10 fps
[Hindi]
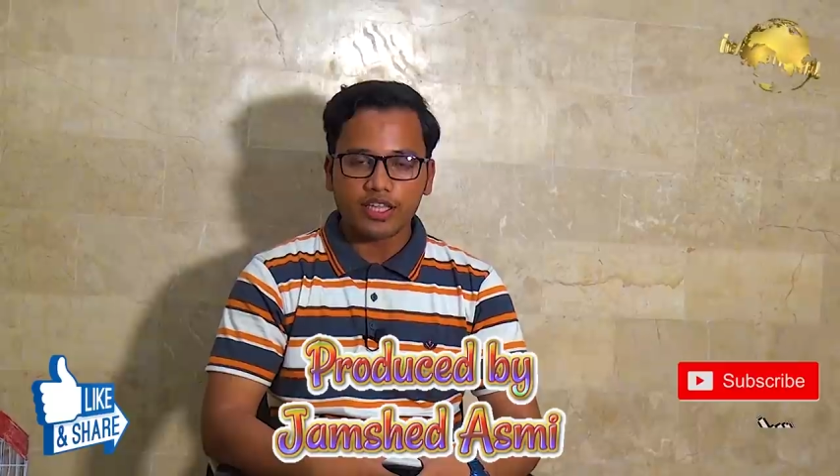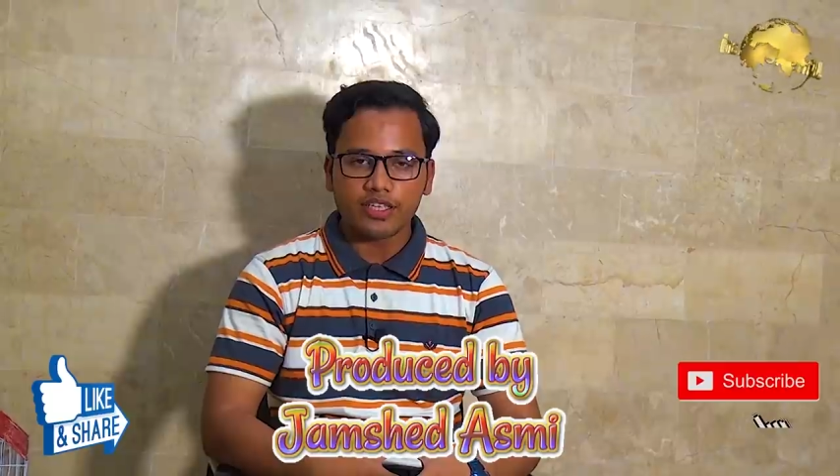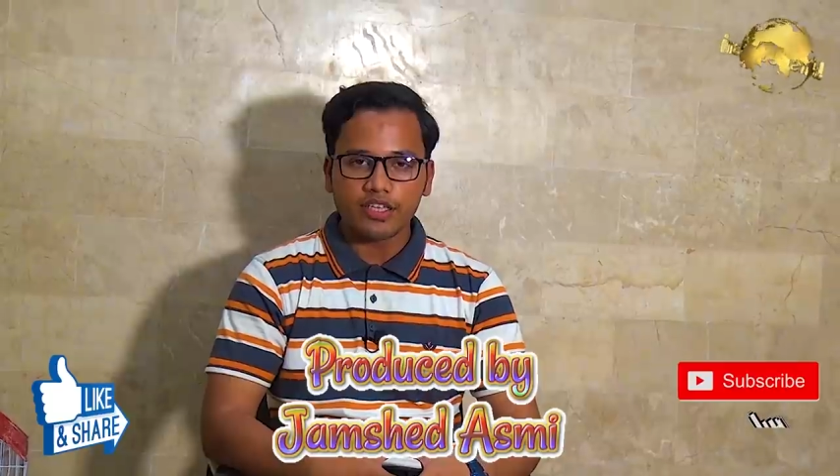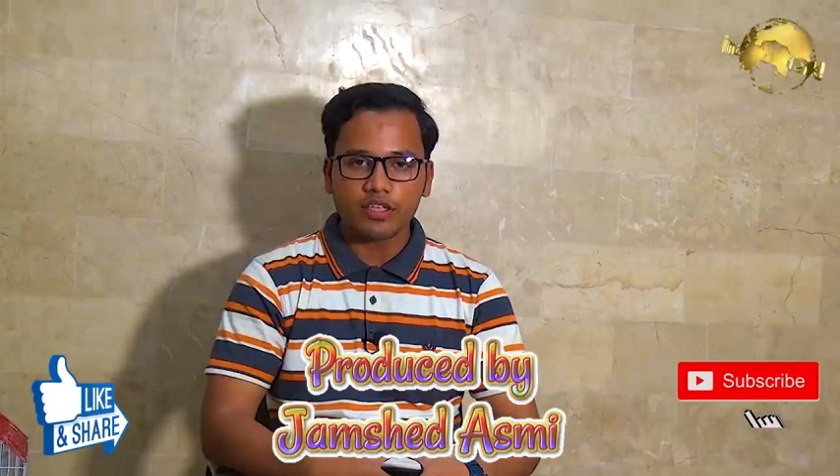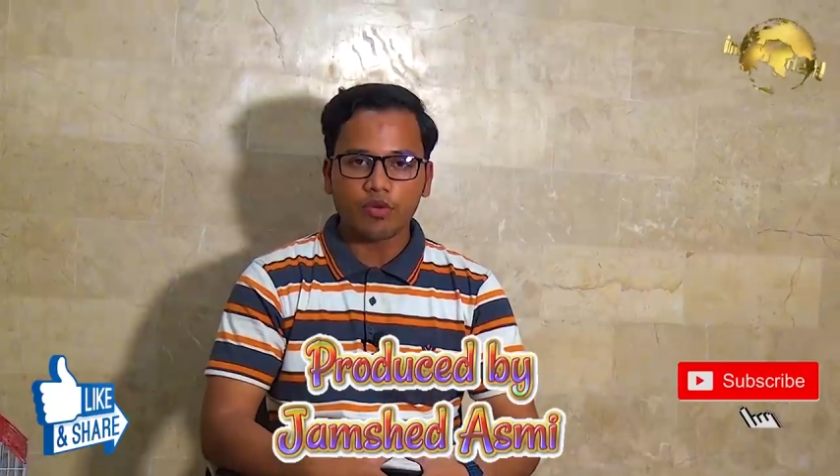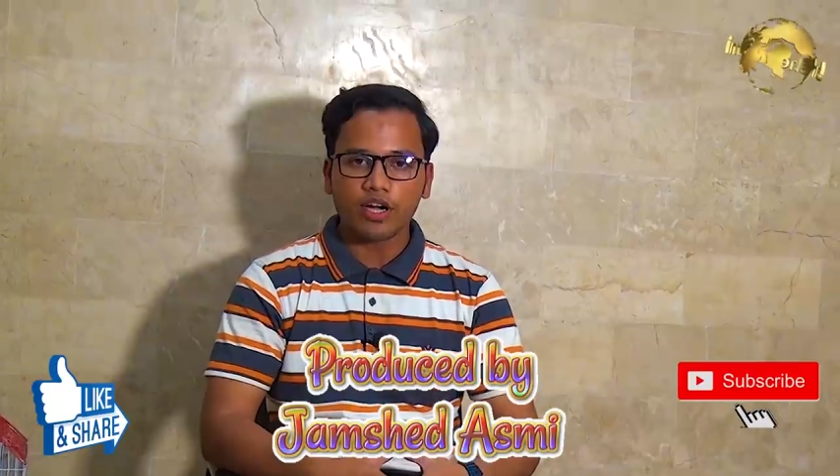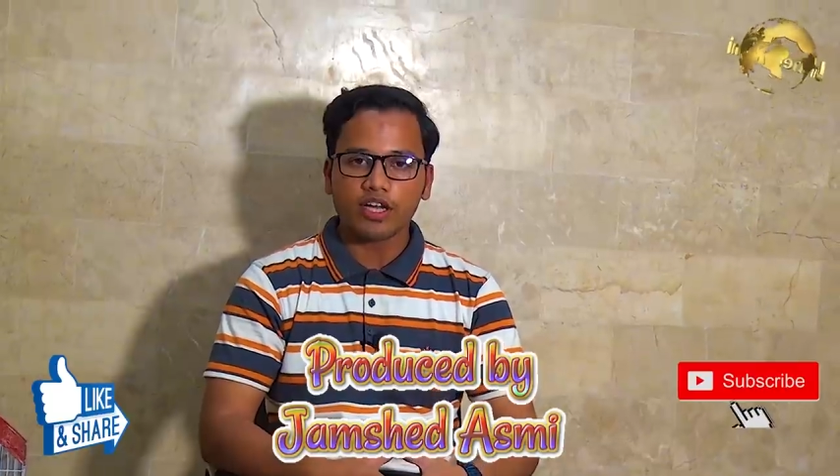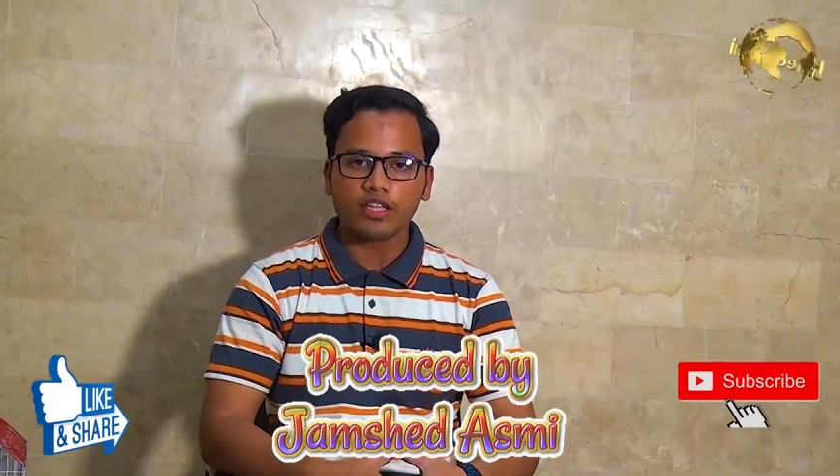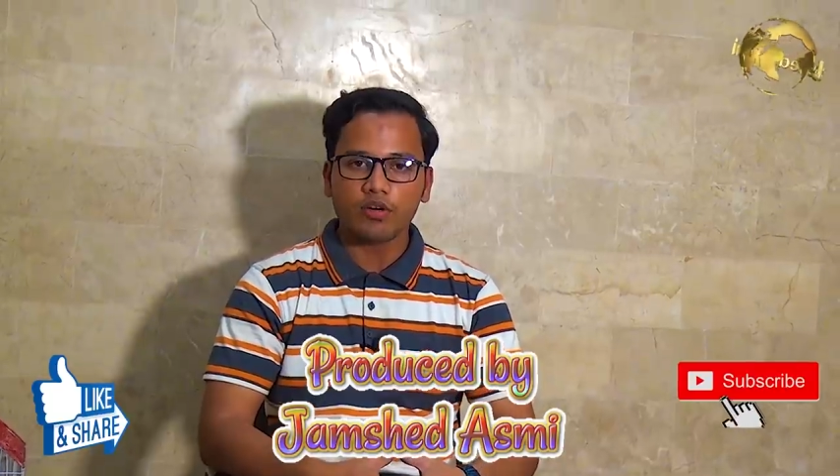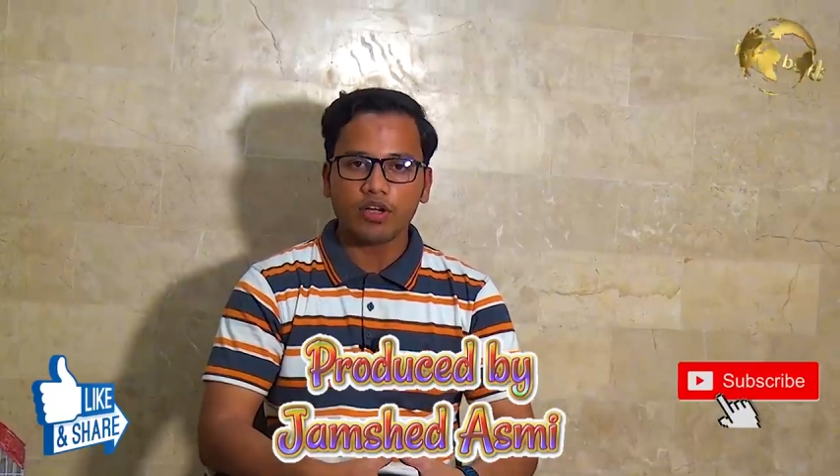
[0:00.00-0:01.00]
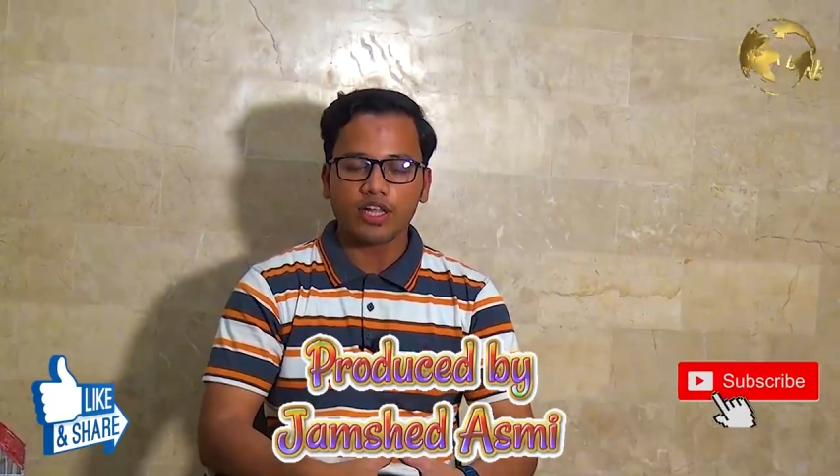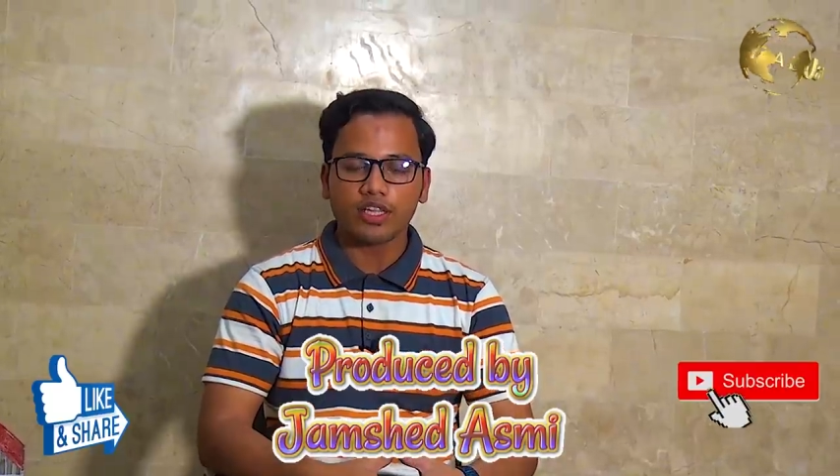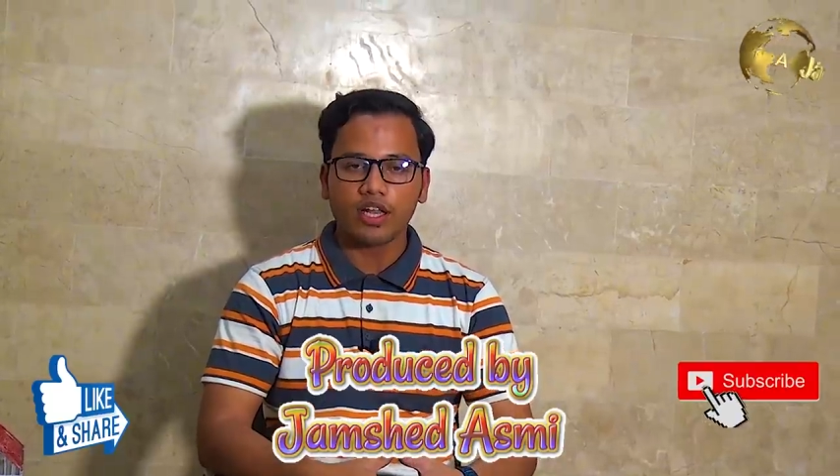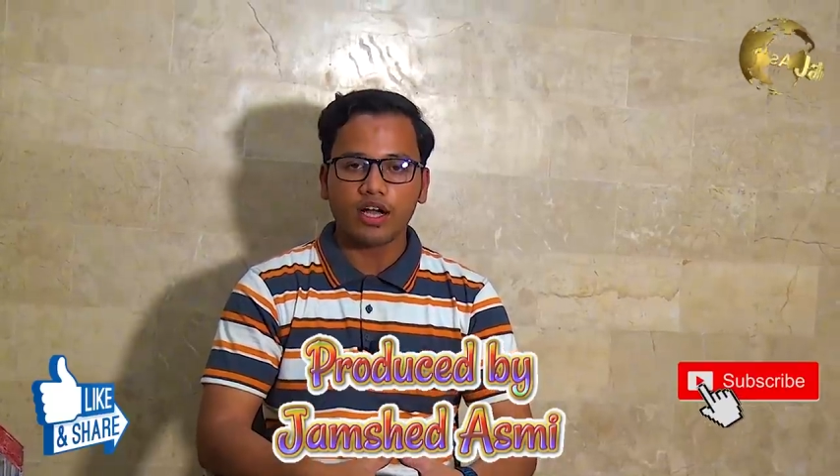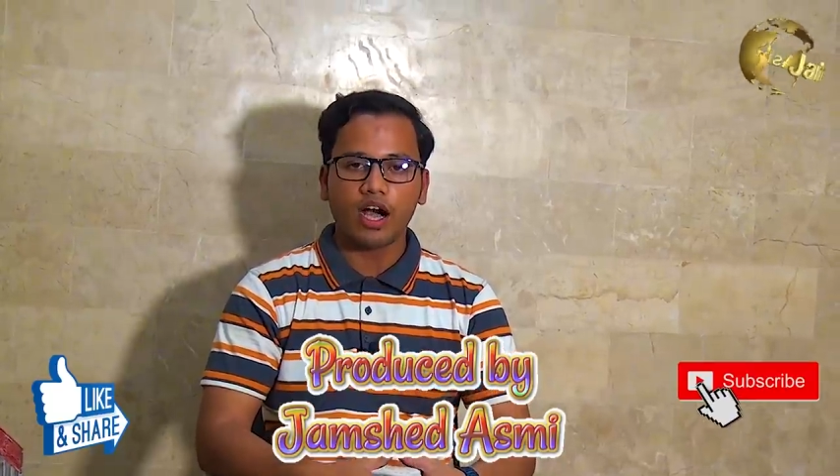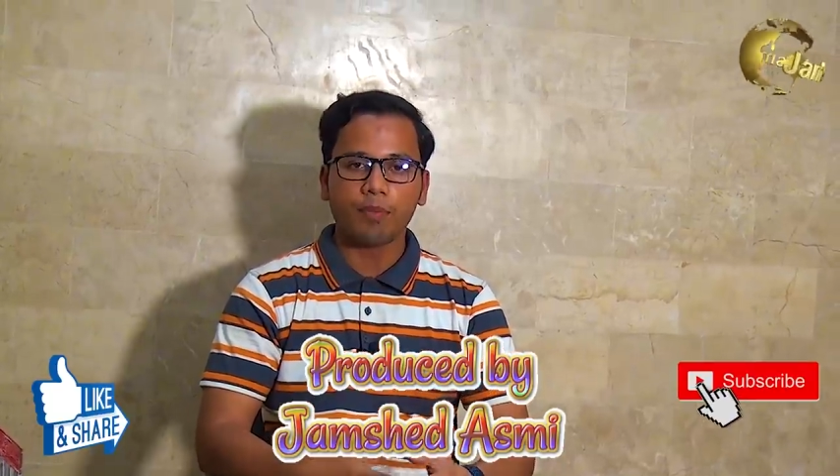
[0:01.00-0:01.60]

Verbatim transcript: दीजिए दुआ करता हूँ अल्लाह ताला